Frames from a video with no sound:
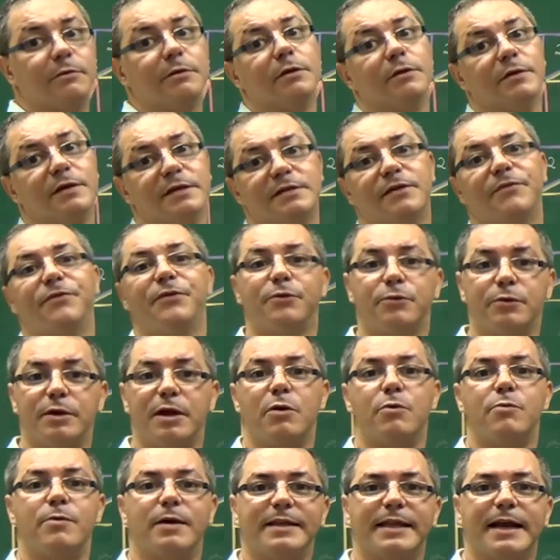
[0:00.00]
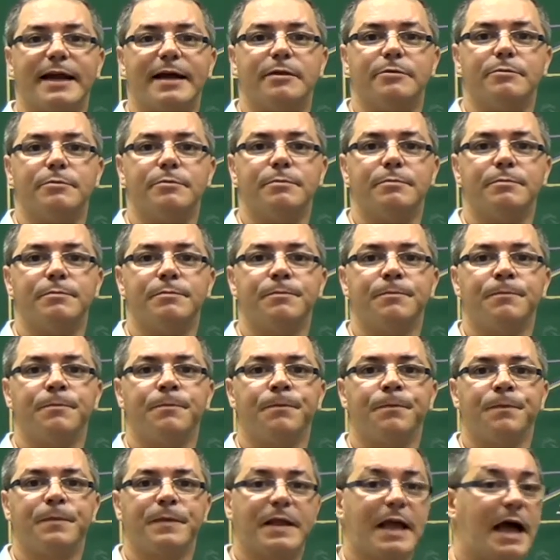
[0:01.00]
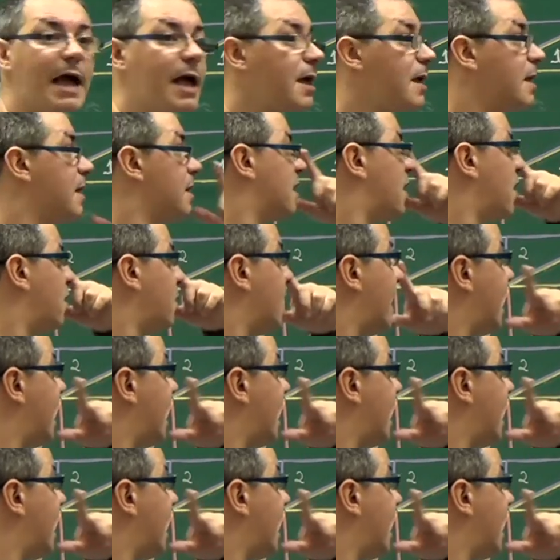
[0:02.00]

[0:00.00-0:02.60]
Então, essa figura é um quadrado. Tá? Então,